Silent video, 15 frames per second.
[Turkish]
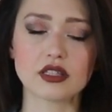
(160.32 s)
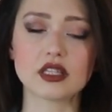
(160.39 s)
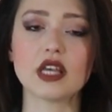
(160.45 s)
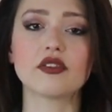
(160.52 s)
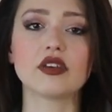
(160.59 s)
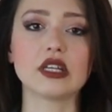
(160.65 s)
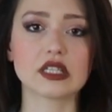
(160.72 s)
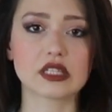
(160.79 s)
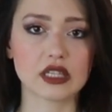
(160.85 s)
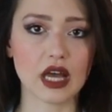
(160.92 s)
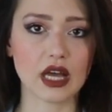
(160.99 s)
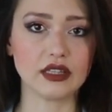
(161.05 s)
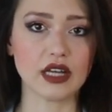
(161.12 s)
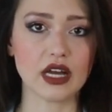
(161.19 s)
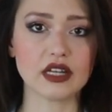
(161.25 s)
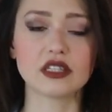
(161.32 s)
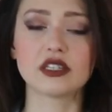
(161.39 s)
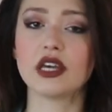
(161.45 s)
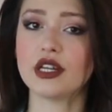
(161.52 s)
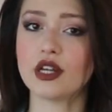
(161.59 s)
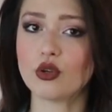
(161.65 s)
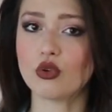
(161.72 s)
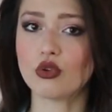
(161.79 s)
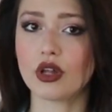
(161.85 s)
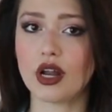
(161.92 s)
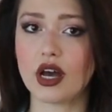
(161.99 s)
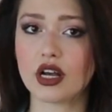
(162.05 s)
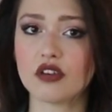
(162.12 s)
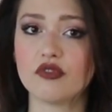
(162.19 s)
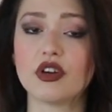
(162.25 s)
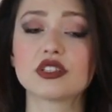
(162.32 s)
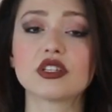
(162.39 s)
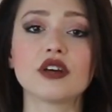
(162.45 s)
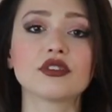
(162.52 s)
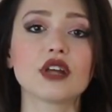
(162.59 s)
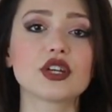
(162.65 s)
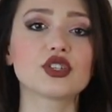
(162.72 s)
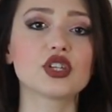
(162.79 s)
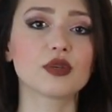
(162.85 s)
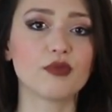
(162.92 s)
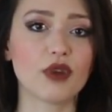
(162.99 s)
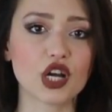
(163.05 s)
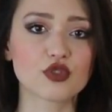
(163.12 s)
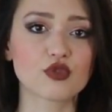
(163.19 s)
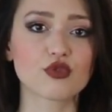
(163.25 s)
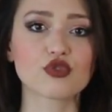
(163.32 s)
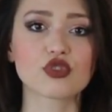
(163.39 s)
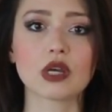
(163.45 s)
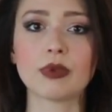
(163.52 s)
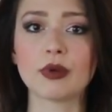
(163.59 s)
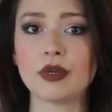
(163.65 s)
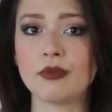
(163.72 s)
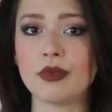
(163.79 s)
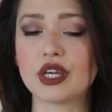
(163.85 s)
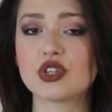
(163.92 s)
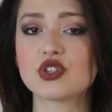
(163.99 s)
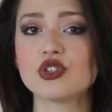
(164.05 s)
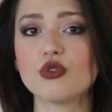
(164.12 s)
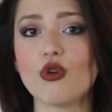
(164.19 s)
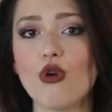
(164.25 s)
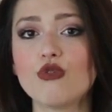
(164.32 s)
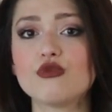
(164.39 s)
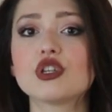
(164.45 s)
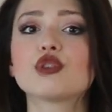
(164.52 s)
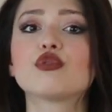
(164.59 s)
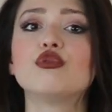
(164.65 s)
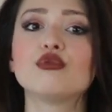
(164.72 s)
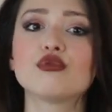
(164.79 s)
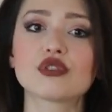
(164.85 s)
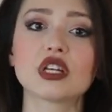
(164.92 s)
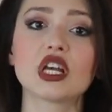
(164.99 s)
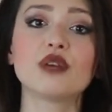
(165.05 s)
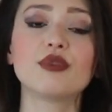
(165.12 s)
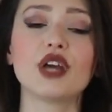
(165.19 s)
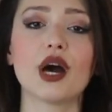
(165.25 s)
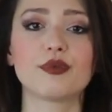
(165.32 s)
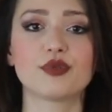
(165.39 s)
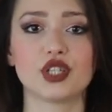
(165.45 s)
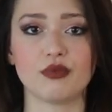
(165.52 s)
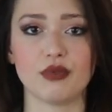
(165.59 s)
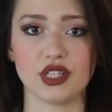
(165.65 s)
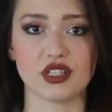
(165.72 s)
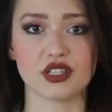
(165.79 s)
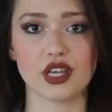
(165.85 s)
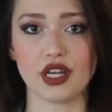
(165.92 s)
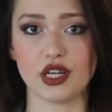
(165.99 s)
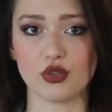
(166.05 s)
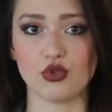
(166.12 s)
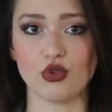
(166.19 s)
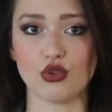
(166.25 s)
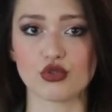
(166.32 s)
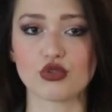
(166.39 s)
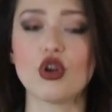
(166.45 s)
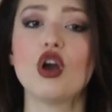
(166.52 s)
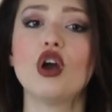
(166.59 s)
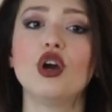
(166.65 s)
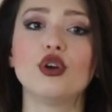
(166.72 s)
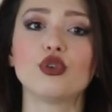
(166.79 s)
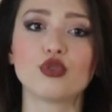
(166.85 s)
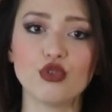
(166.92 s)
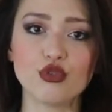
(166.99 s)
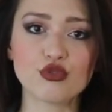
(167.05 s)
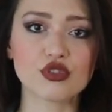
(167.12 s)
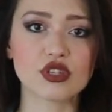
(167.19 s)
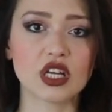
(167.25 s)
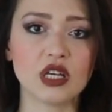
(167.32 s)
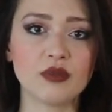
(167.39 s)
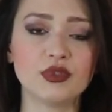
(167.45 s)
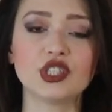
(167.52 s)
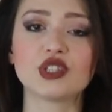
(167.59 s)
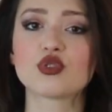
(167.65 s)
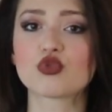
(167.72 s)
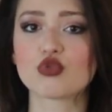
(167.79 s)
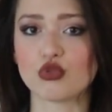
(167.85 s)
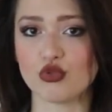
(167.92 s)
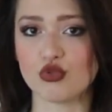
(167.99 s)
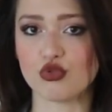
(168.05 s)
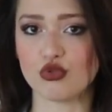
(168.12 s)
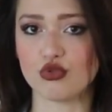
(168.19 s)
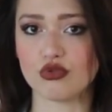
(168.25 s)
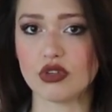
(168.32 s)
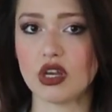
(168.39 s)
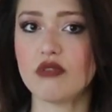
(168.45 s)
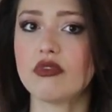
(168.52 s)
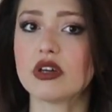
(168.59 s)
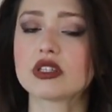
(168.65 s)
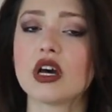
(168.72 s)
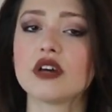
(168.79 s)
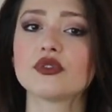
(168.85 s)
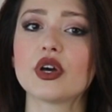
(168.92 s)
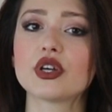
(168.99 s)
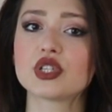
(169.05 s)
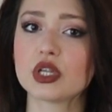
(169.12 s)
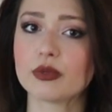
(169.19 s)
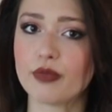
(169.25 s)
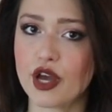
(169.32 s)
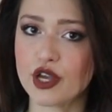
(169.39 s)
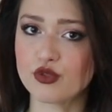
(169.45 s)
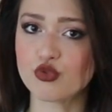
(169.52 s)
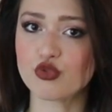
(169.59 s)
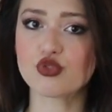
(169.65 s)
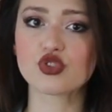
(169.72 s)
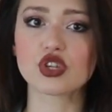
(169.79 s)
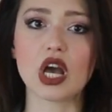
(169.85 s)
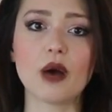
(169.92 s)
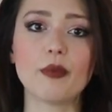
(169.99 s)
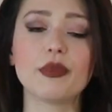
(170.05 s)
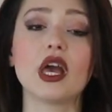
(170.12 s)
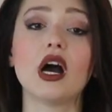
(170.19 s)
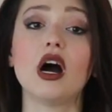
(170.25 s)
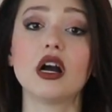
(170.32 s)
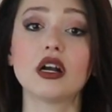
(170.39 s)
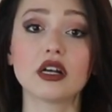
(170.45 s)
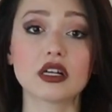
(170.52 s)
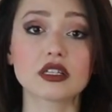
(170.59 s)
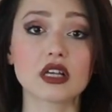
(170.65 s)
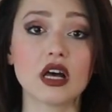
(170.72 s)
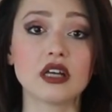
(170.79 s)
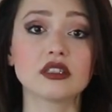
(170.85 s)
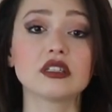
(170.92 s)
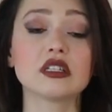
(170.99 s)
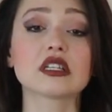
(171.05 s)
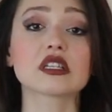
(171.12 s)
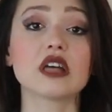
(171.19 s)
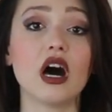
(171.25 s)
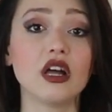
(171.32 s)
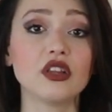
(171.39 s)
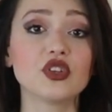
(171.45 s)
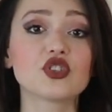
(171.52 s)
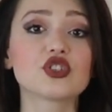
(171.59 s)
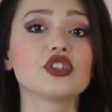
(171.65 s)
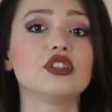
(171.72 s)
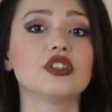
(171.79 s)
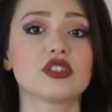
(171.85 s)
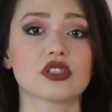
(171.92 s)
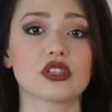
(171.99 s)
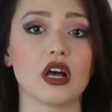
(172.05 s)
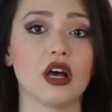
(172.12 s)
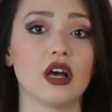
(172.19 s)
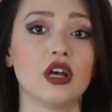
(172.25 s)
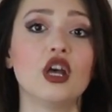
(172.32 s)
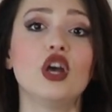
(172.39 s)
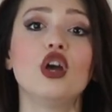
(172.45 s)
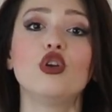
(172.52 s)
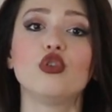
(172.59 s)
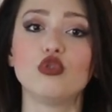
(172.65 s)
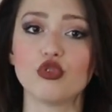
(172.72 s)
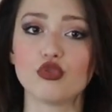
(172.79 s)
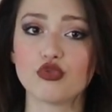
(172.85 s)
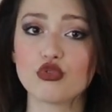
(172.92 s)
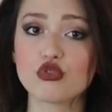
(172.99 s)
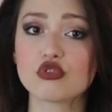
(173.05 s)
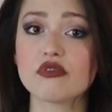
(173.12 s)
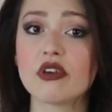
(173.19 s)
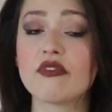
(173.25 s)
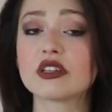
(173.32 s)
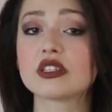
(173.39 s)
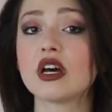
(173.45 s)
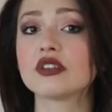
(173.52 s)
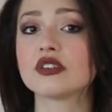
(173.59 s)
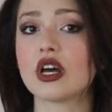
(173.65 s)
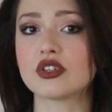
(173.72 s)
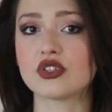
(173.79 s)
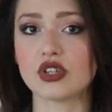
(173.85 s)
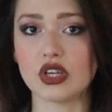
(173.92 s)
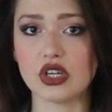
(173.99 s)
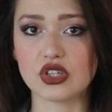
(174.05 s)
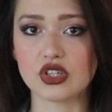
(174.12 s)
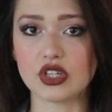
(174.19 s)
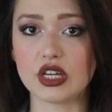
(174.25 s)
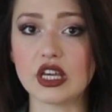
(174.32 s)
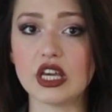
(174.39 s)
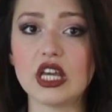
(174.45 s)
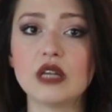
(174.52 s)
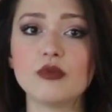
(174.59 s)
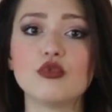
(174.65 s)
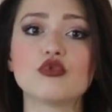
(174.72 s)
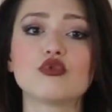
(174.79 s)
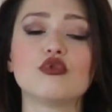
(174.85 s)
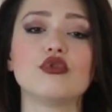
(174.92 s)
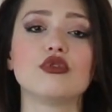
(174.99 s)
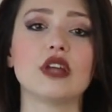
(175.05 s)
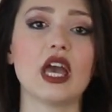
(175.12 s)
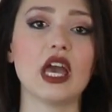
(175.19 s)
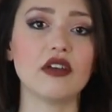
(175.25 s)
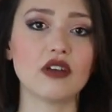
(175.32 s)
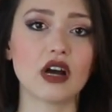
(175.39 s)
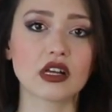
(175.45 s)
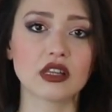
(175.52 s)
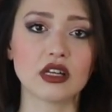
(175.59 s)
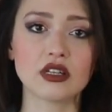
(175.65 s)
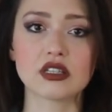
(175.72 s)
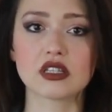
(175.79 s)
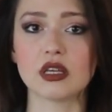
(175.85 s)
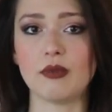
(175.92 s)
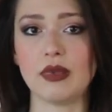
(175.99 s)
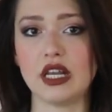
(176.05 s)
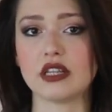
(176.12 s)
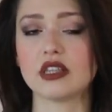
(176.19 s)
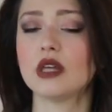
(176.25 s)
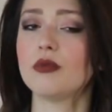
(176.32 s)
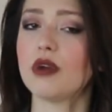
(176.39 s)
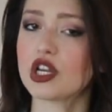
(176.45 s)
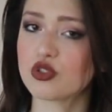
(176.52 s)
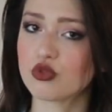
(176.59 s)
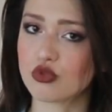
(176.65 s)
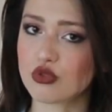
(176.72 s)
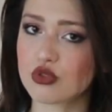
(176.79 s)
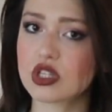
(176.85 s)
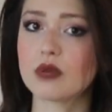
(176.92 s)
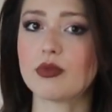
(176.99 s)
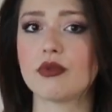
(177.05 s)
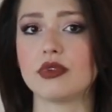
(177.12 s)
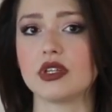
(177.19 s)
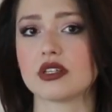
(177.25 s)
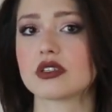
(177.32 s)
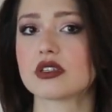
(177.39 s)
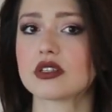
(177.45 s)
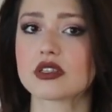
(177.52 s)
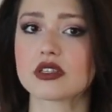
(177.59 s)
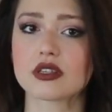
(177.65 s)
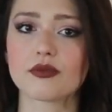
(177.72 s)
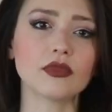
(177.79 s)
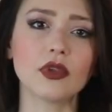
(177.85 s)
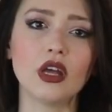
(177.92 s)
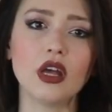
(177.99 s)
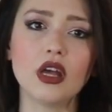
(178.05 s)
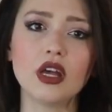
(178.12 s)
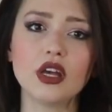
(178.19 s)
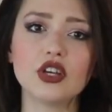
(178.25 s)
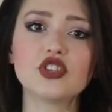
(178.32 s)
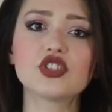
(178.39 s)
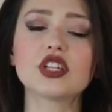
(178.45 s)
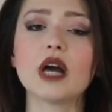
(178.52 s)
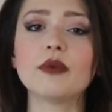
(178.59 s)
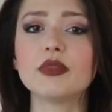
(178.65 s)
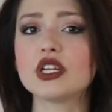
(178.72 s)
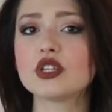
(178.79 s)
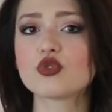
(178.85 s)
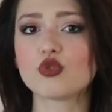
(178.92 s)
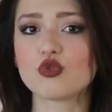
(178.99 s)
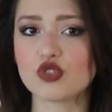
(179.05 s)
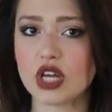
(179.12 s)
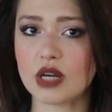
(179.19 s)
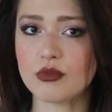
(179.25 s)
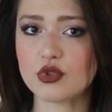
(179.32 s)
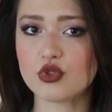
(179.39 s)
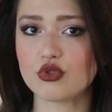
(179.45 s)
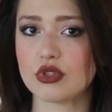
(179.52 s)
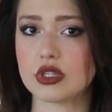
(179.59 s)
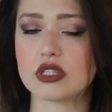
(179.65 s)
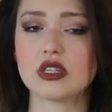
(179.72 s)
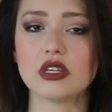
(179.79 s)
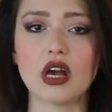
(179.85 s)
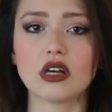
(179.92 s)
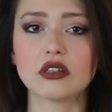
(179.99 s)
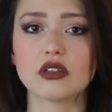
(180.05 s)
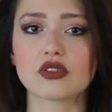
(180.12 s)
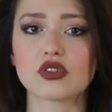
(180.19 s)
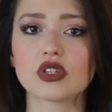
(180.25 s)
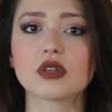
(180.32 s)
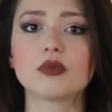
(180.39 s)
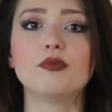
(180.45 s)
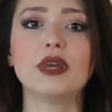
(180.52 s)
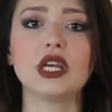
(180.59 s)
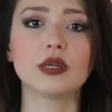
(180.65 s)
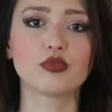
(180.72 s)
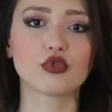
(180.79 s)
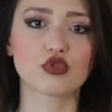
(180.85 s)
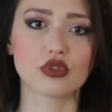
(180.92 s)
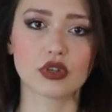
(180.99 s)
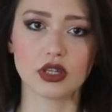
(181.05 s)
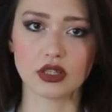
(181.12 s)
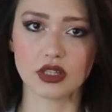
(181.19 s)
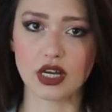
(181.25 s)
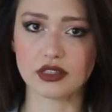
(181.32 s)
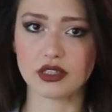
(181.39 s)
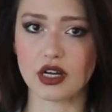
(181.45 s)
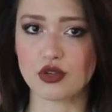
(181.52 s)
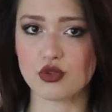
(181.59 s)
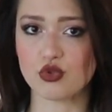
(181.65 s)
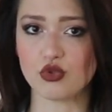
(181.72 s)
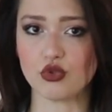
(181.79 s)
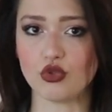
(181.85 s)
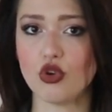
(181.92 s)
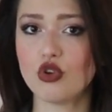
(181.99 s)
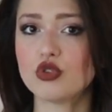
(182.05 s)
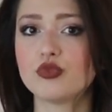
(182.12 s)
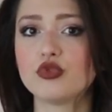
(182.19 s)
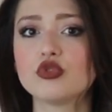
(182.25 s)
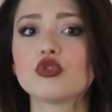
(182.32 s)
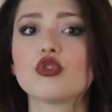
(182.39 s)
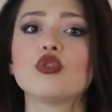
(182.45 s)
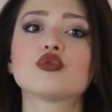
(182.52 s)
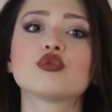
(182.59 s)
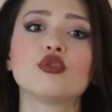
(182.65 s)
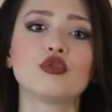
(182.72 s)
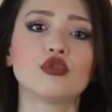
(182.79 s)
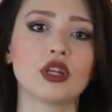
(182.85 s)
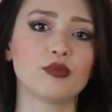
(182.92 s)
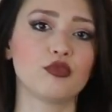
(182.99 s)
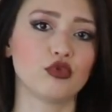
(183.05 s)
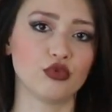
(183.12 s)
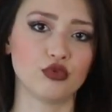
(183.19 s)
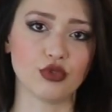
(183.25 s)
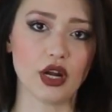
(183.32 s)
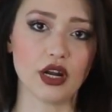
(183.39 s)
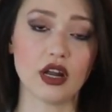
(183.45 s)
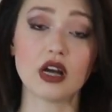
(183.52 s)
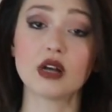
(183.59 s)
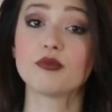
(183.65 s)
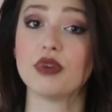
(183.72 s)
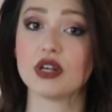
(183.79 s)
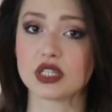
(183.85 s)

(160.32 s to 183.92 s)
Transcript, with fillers: Sevgili izleyenler, genel olarak vatandaşlık başvurusu yapabilmek için önce gün sayımı yaptırmanız gerekiyor. Gün sayımının sonucunda vatandaşlık başvurusu yapmaya hak kazandığınız anlaşılırsa Nüfus ve Vatandaşlık İşleri İl Müdürlüğü'ne evraklarınızla birlikte başvurunuzu yapabilirsiniz. İşlemlerin sonuçlanma süresi yaklaşık 1,5 yıl kadar sürüyor. Bunu göz önünde bulundurarak